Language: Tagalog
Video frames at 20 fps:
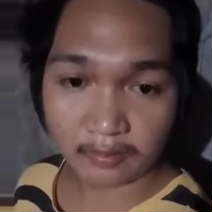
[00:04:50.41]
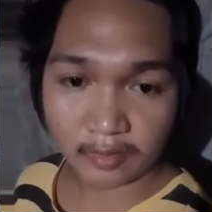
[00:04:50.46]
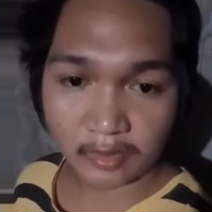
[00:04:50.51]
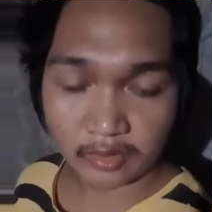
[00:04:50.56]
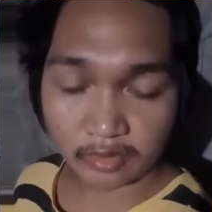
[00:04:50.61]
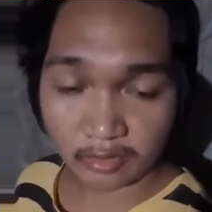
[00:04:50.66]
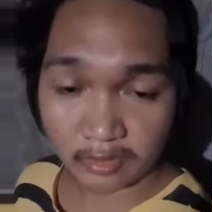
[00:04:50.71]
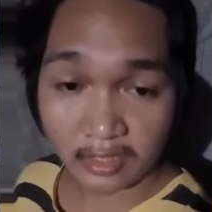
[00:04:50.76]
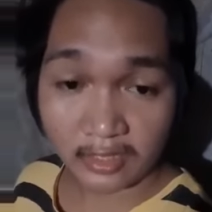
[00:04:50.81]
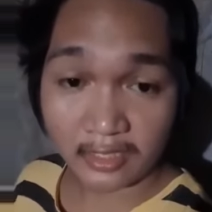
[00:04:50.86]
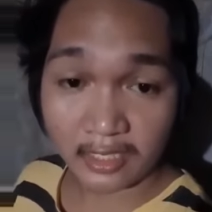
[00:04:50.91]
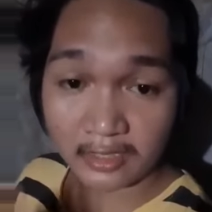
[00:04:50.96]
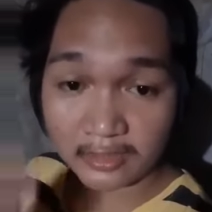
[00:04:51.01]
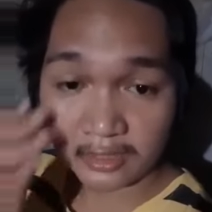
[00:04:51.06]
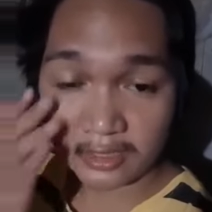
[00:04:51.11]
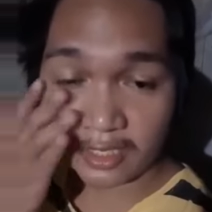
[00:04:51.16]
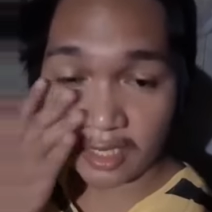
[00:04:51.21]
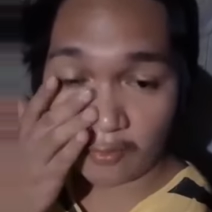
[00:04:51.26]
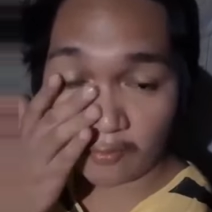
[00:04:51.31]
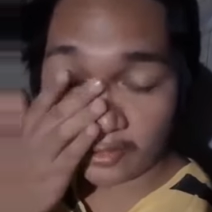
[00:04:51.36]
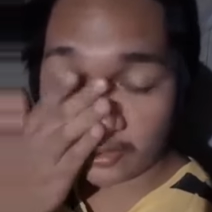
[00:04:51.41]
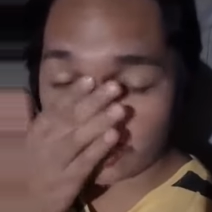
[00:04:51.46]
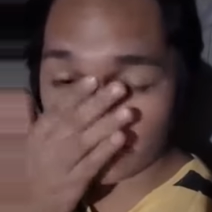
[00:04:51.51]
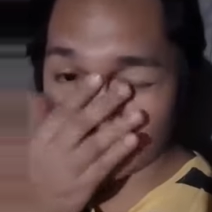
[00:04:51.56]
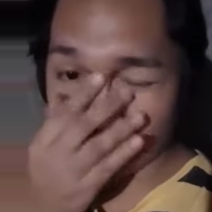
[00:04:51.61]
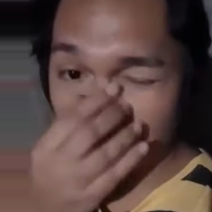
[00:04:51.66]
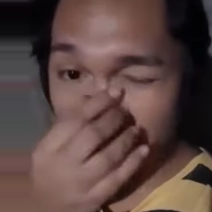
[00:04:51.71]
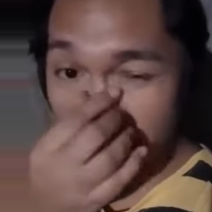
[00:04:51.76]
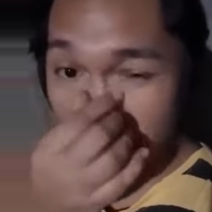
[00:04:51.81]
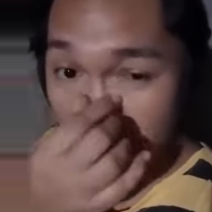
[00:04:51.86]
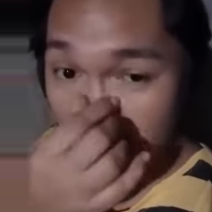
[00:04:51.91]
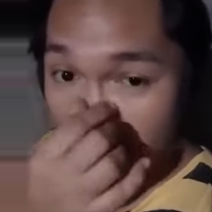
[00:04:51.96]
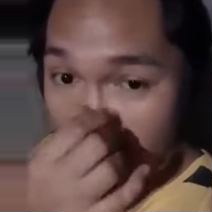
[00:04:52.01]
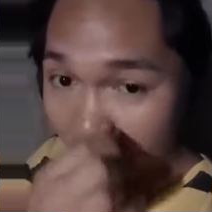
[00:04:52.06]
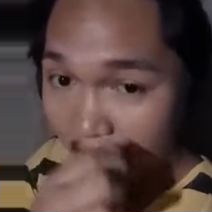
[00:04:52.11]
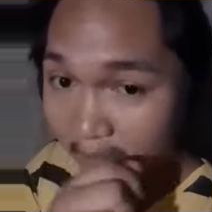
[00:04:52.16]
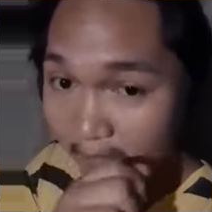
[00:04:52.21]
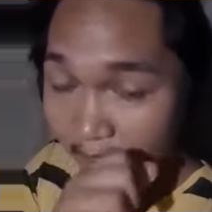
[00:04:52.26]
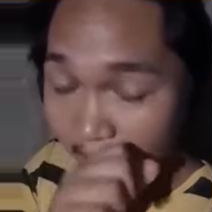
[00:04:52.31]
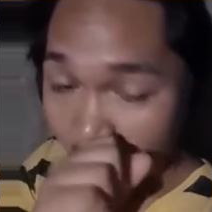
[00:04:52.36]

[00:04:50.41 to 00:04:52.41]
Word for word: Patuloy lang natin gawin yon kasi